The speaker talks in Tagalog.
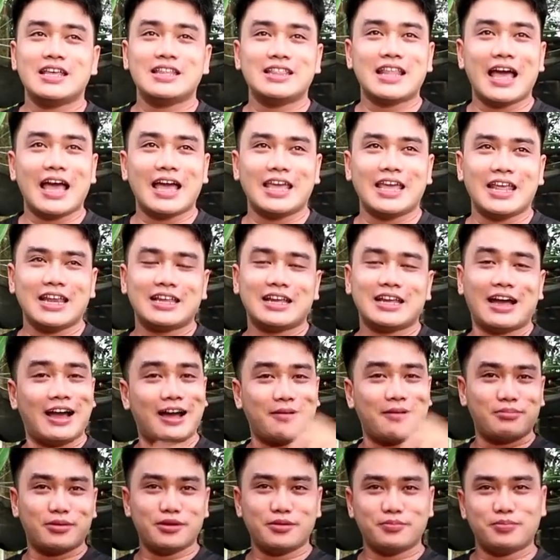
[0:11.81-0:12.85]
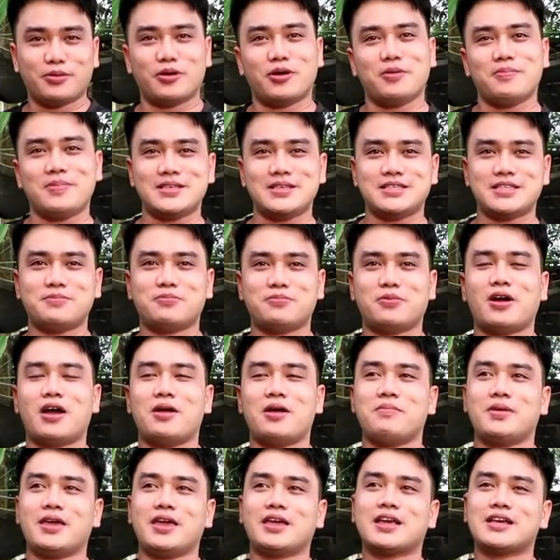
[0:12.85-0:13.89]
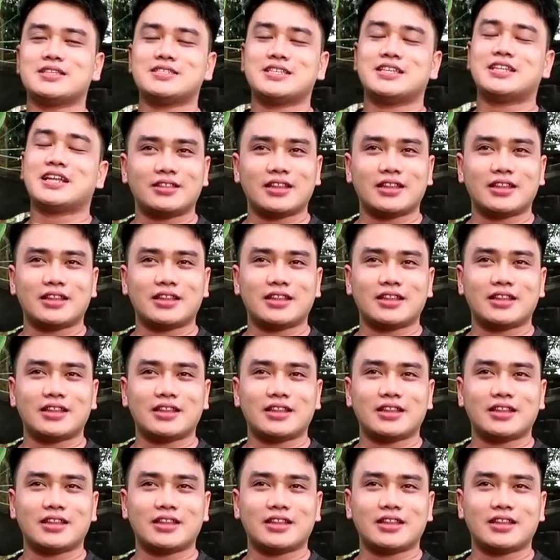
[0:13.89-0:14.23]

dahil kahapon po busy po kami kasi